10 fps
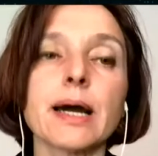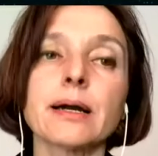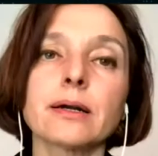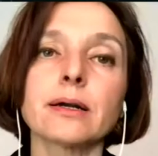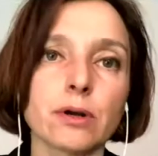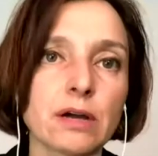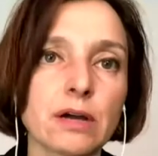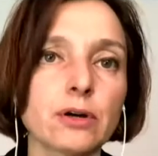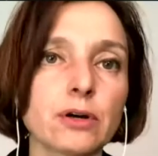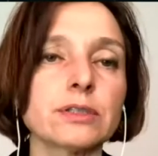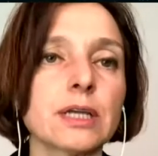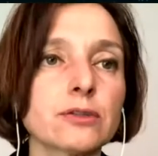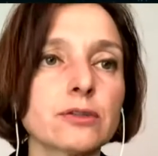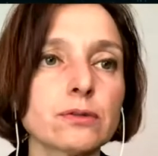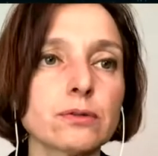ancora una volta
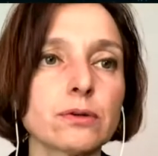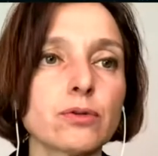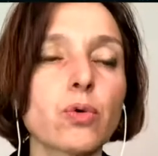sono